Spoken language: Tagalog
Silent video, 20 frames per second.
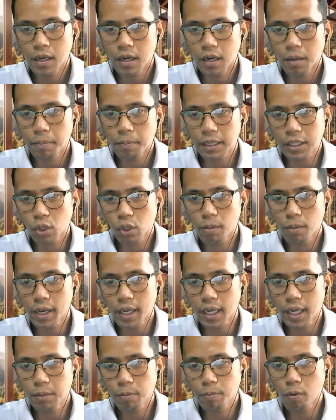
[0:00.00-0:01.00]

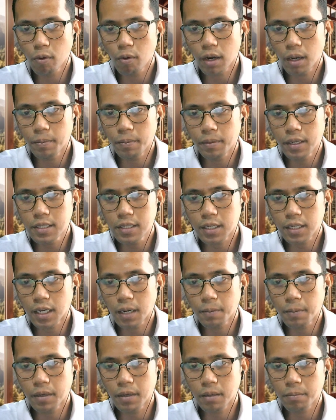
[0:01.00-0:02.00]
Patnubayan mo po kami sa
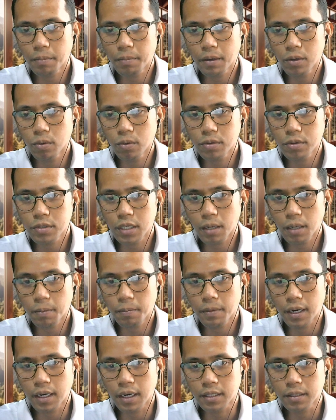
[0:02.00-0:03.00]
aming pag-uusap
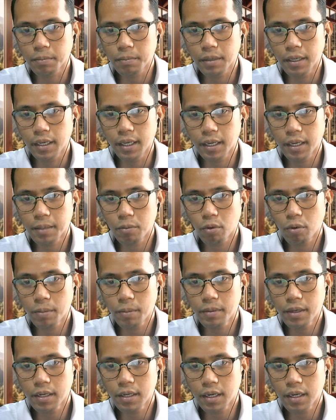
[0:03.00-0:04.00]
at bigyan mo
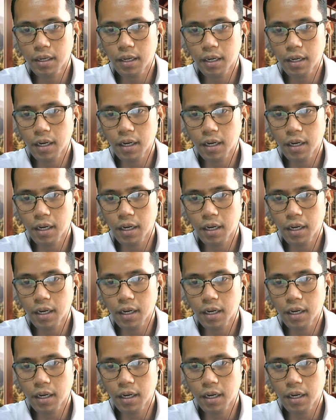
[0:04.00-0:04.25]
kami ng ah,